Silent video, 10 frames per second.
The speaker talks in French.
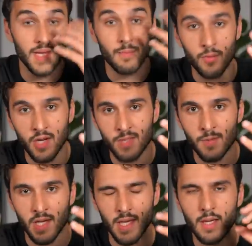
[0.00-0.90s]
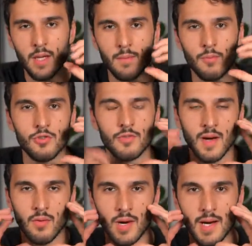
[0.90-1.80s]
nez pour respirer plus on
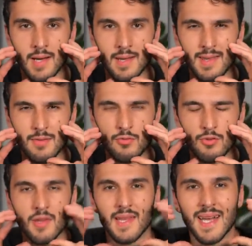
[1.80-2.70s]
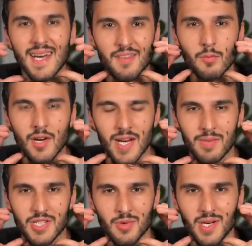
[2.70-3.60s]
va avoir une sorte d'écrasement de la
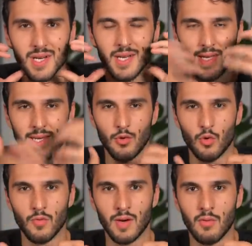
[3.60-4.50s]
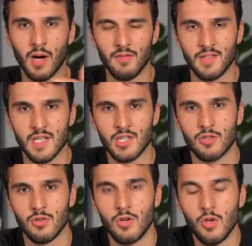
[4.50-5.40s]
mâchoire, et donc on va avoir un visage
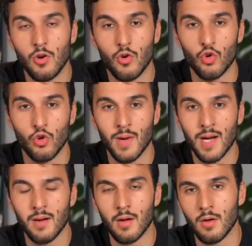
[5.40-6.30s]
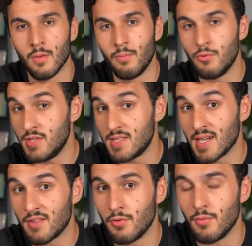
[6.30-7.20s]
euh, au global euh, plus
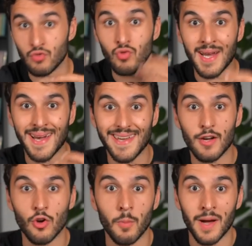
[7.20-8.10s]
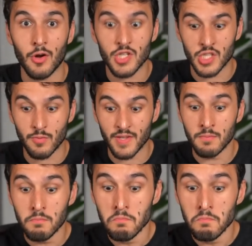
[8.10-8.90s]
disgracieux. Tu vois là rien qu'en en parlant, j'ai envie,